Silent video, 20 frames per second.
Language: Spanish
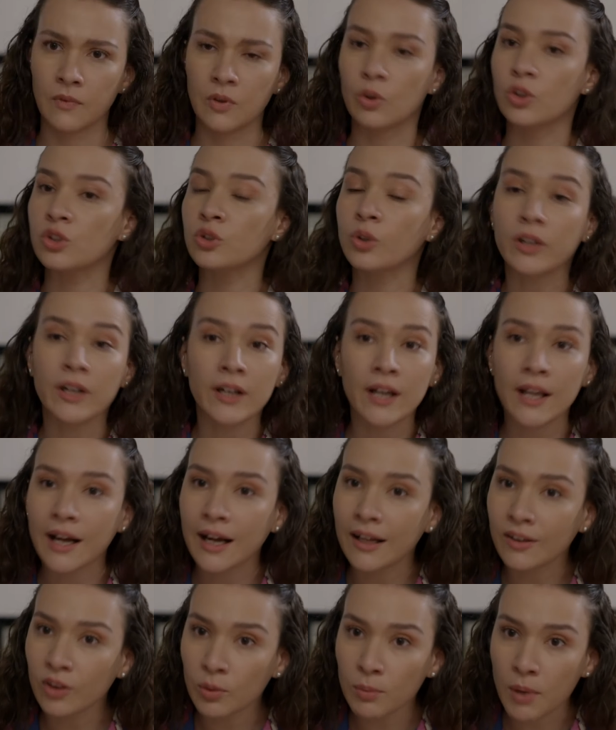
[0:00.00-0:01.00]
No estoy
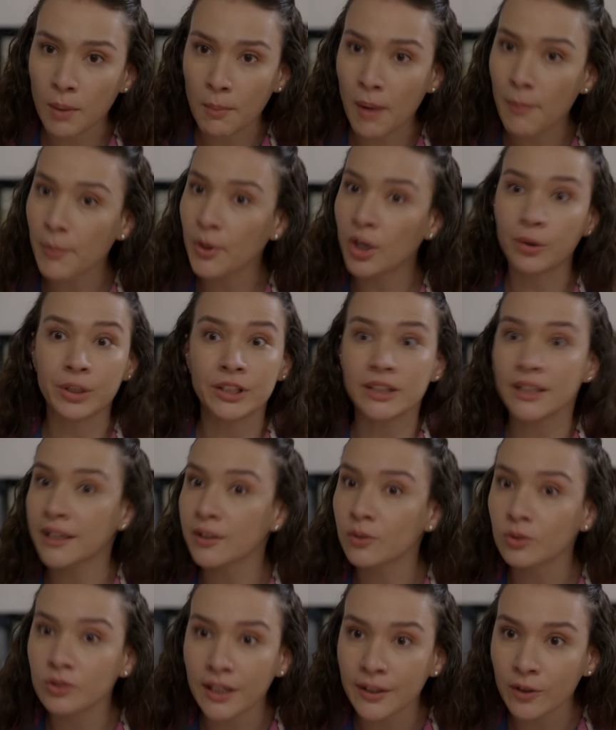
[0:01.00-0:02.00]
renegando, mamá, pero ahorita
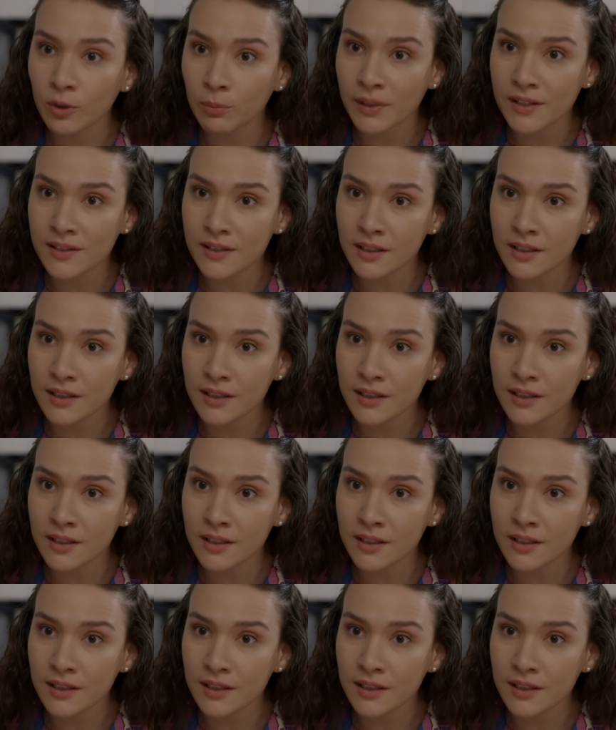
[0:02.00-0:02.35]
ya no traigo más